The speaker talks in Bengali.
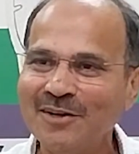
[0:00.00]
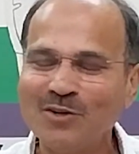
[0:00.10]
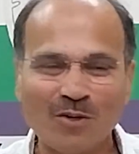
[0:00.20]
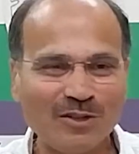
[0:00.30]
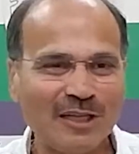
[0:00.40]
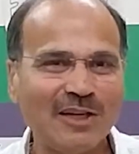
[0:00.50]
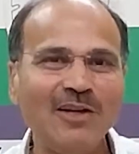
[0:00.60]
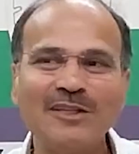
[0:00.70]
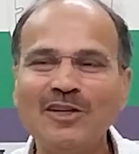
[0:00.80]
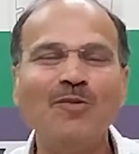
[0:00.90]
তখন সে ছিল
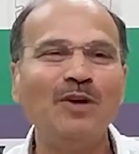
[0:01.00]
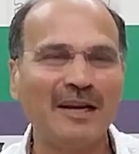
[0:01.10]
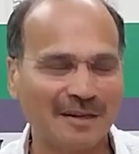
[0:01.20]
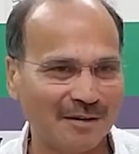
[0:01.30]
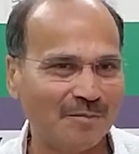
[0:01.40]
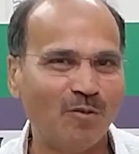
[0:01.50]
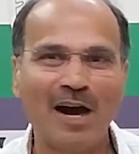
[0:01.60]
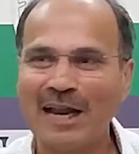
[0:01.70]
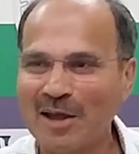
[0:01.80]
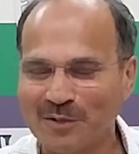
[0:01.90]
তৃণমূলের
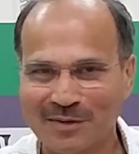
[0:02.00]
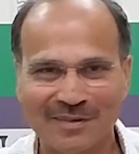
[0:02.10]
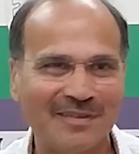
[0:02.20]
মহানায়ক